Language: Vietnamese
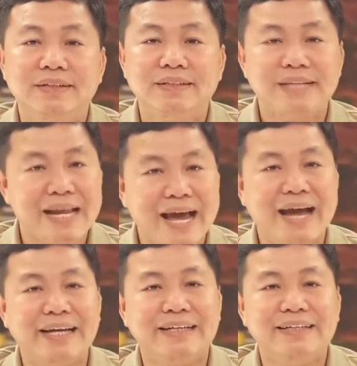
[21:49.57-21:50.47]
trái
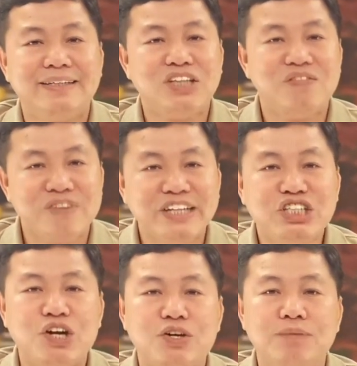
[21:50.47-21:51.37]
lại trong vai
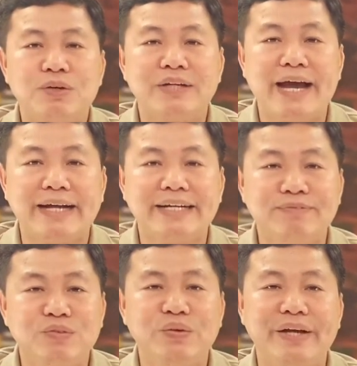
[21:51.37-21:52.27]
trò của một đảng cầm
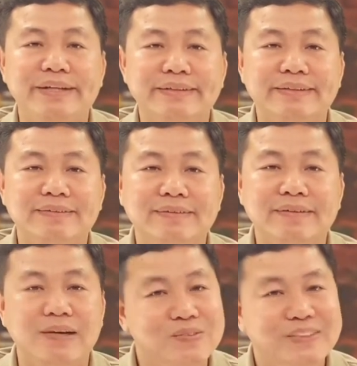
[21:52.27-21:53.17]
quyền
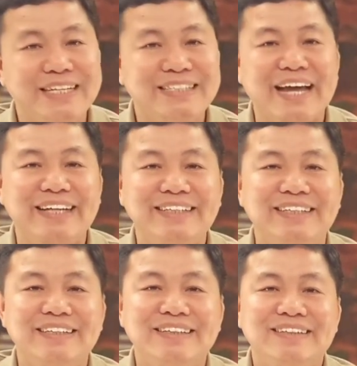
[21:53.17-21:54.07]
không chính danh
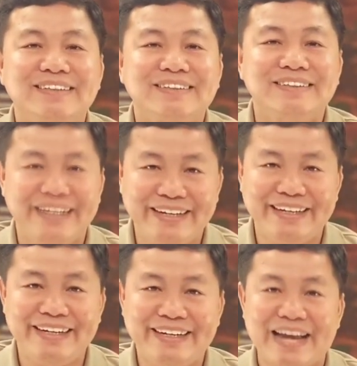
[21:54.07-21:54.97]
thì
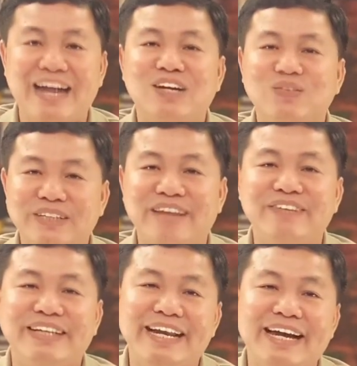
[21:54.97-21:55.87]
đảng cộng sản
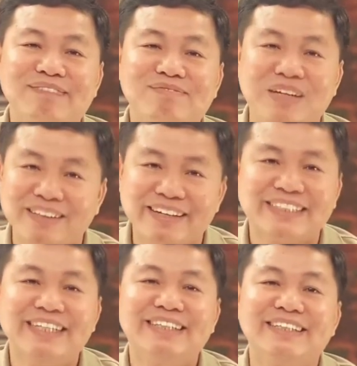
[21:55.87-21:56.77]
Việt Nam mới thực
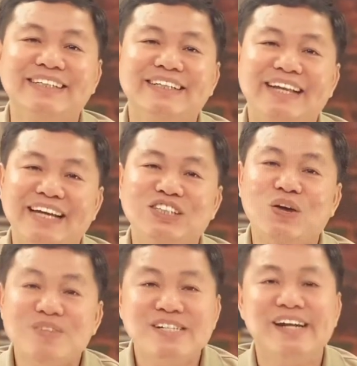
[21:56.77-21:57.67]
sự là
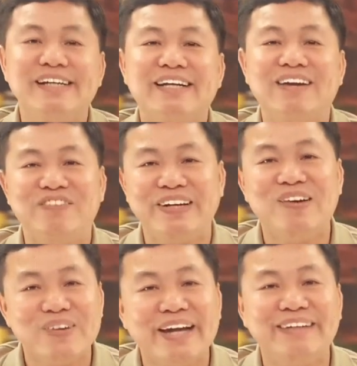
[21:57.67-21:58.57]
nhóm người cần phải
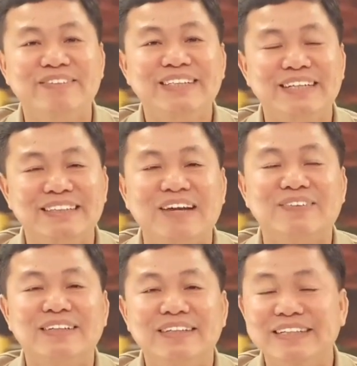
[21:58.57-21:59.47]
đồng hành với dân tộc
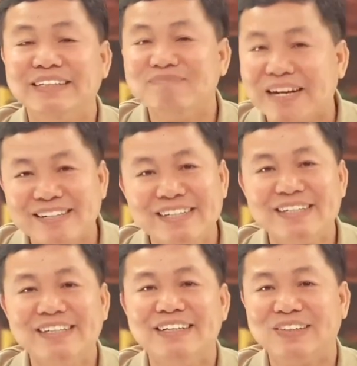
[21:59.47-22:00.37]
hơn bất
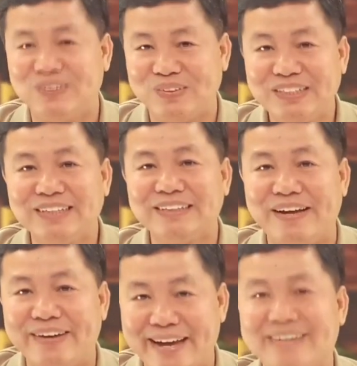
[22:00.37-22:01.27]
cứ tổ chức
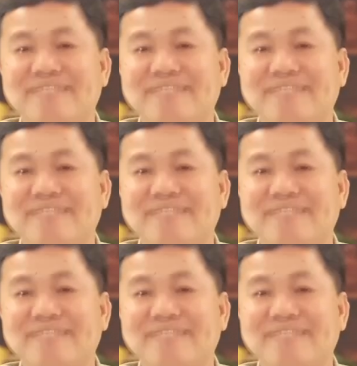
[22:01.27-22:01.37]
nào khác.